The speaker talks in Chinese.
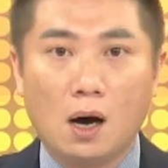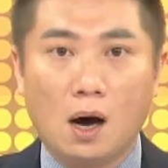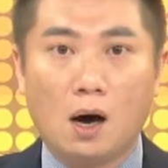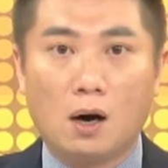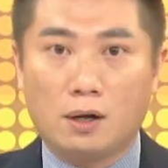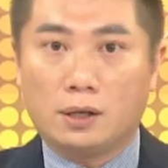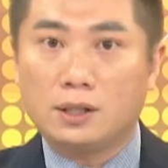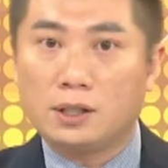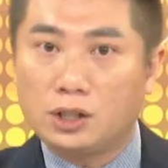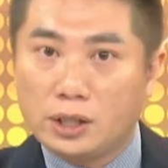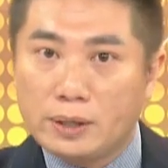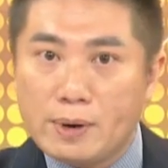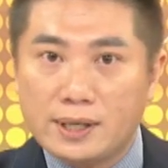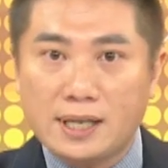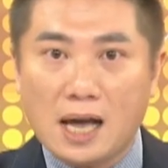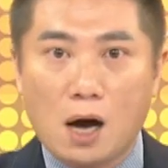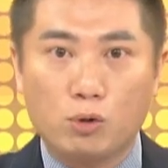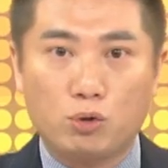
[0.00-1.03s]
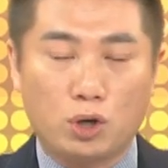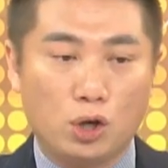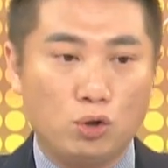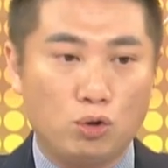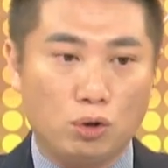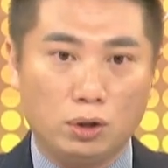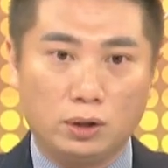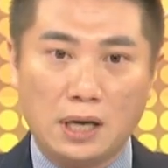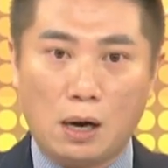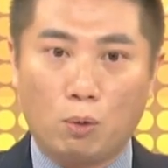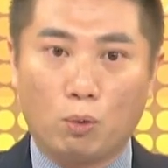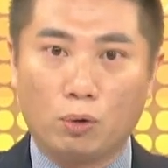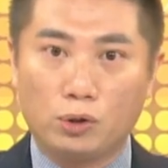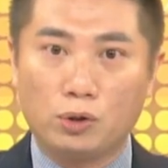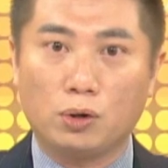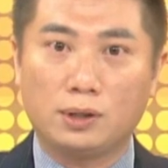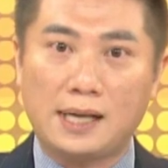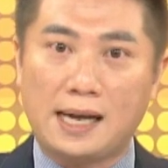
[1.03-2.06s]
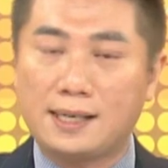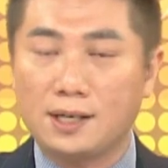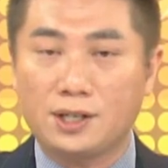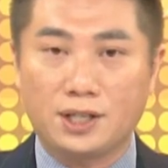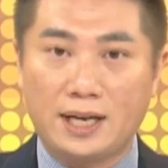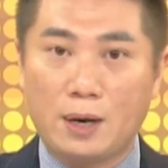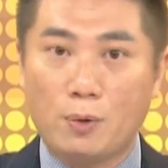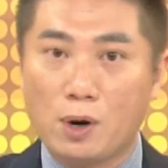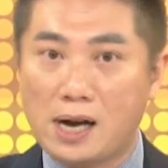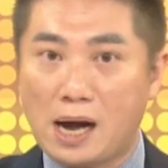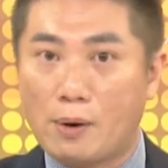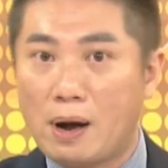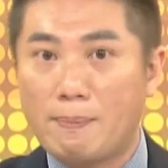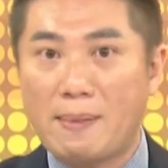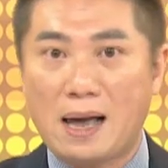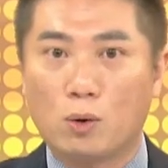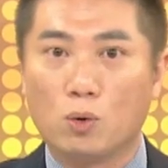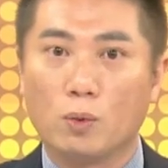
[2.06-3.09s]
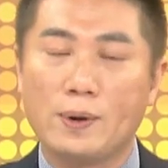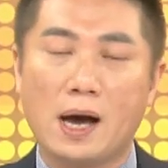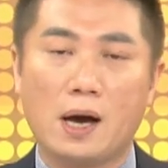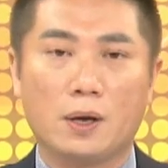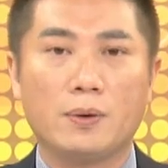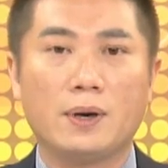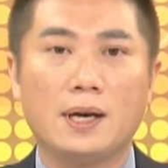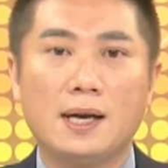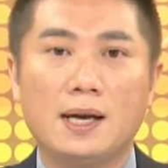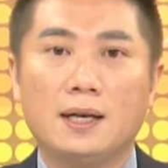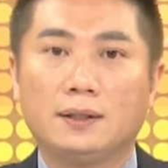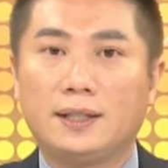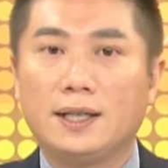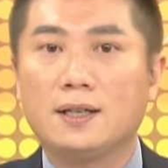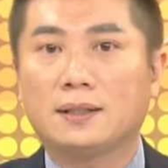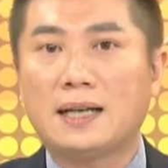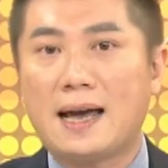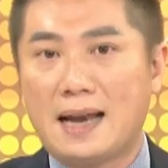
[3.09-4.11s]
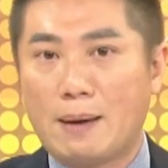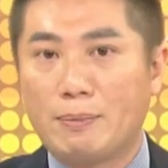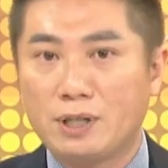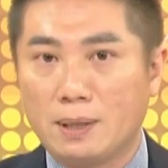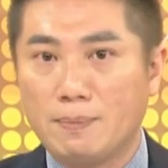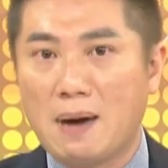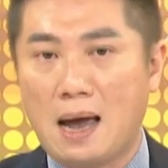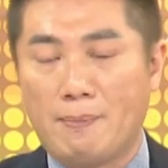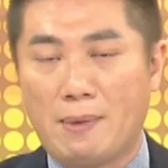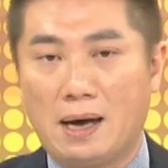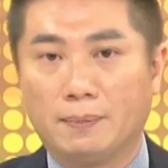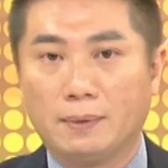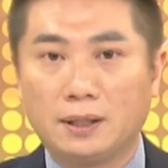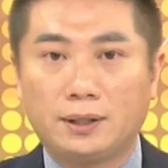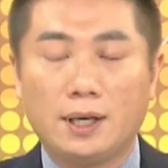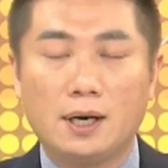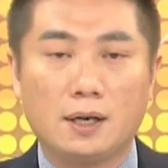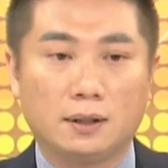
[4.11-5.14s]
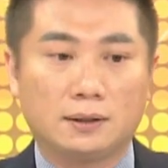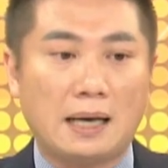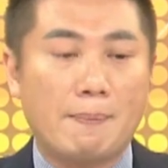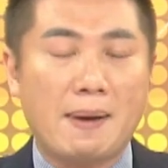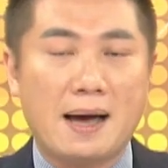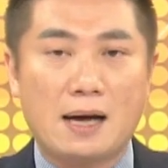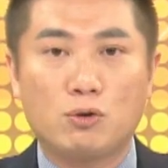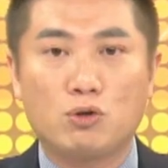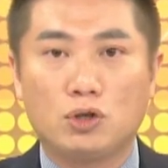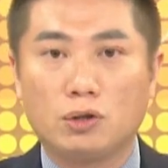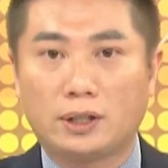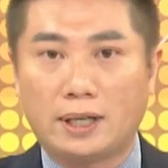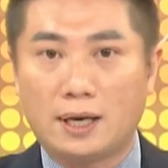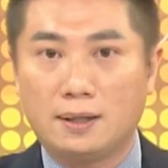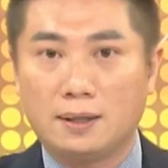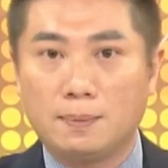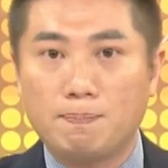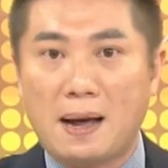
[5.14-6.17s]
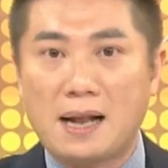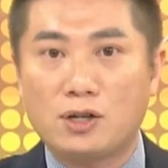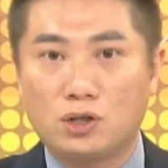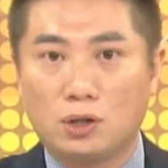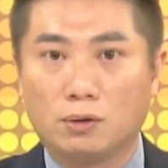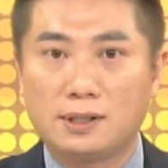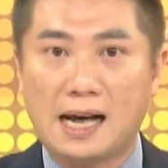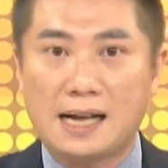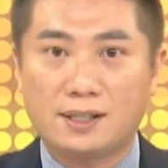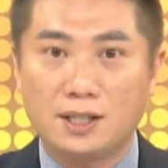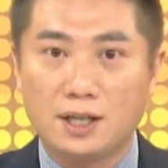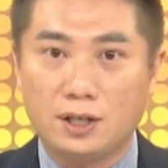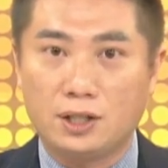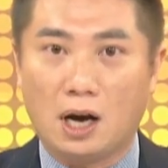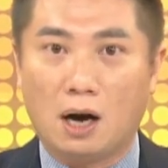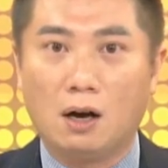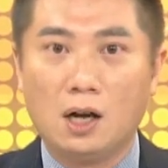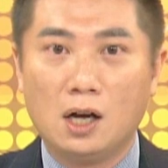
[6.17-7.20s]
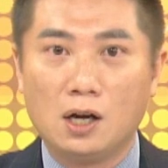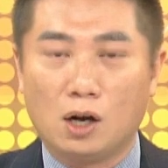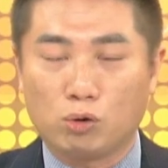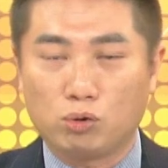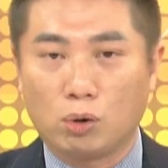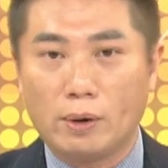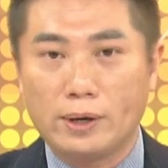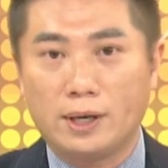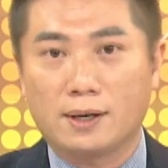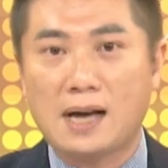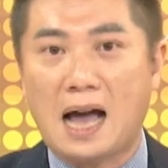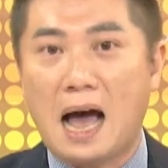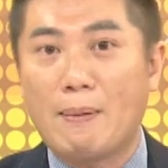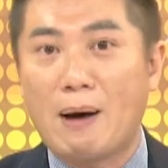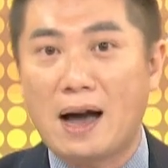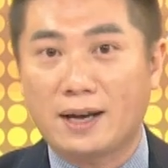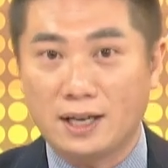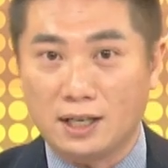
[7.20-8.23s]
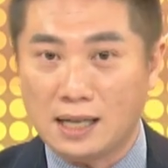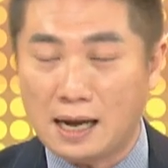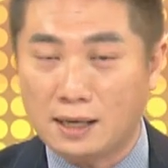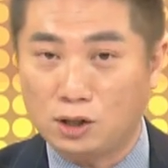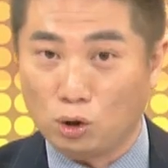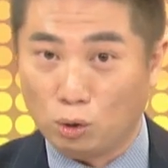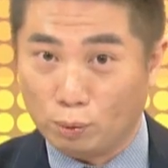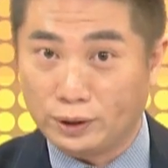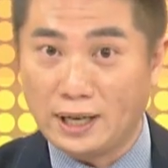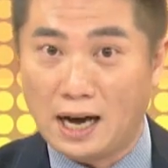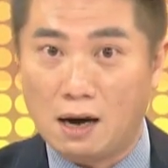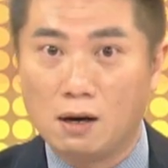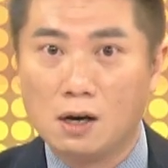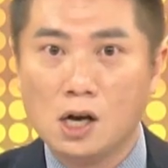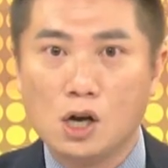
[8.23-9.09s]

哦十一月三号选举，那我就在这几天我赶快卖股票，因为第一个他也来不及卖嘛。那第二个他卖下去就等于搬石头砸自己脚哦，所谓的卡 a r 他走不掉。